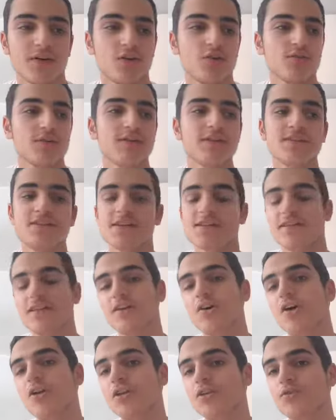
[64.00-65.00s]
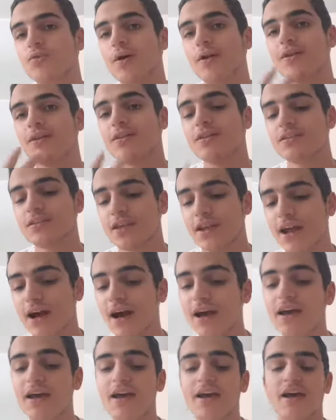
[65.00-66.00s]
fatto 27 gol in due anni di Serie
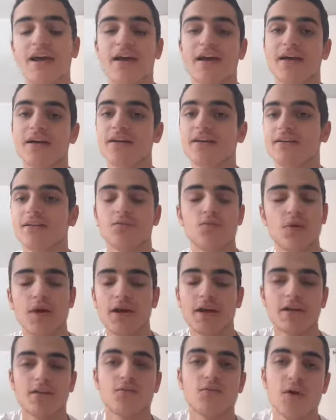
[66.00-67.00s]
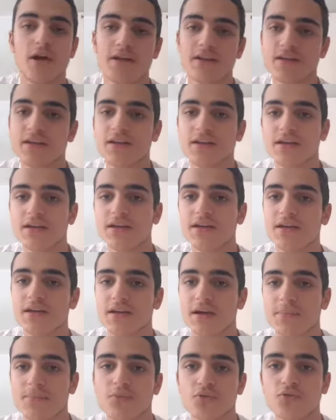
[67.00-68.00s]
A, in due, in due
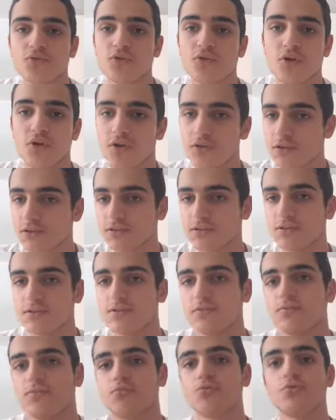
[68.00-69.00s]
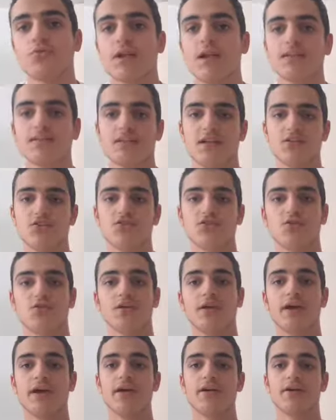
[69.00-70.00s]
anni appunto in tutta la
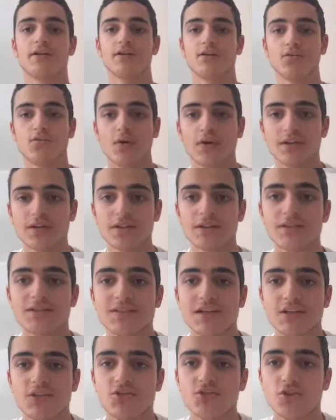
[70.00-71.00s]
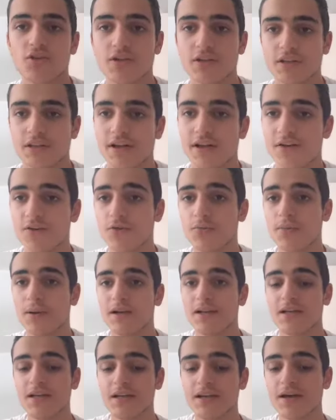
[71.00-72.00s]
stagione in due anni di stagione tra
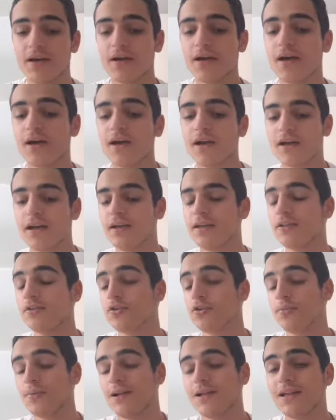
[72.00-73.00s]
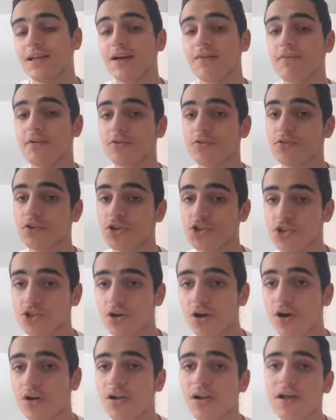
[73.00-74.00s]
Europa League che in Europa League ha fatto 10
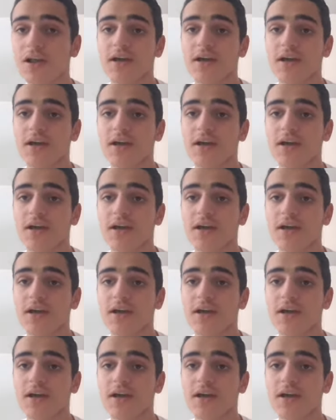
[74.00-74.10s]
gol,